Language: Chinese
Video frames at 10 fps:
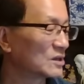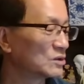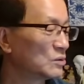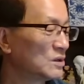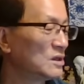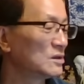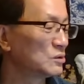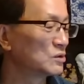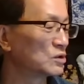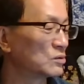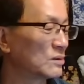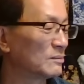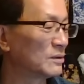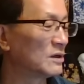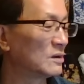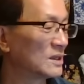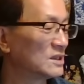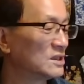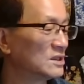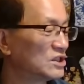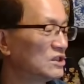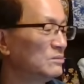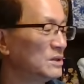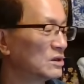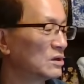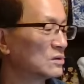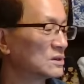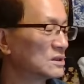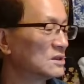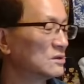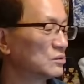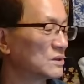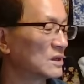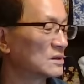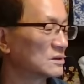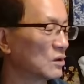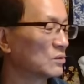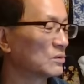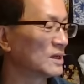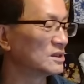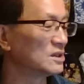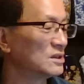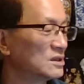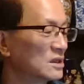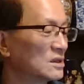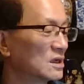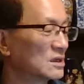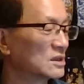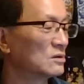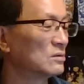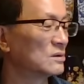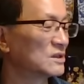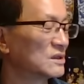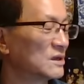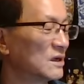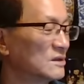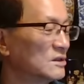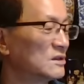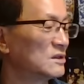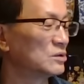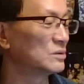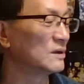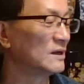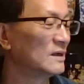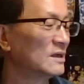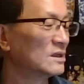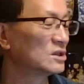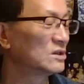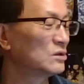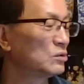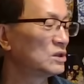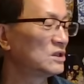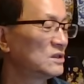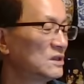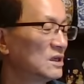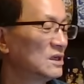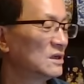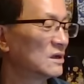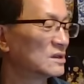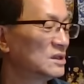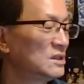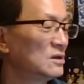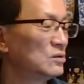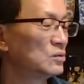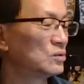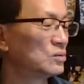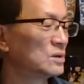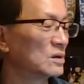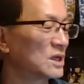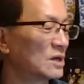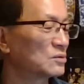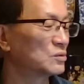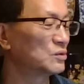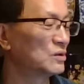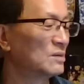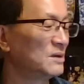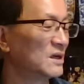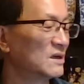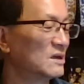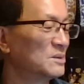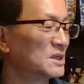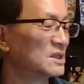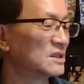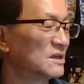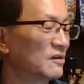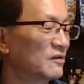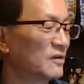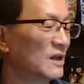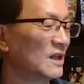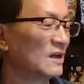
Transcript: 他是用各种手段破坏其殖民统治基础上，扰乱其正常生活、生产及秩序。自由世界力量介入，主导大陆全面革命，实现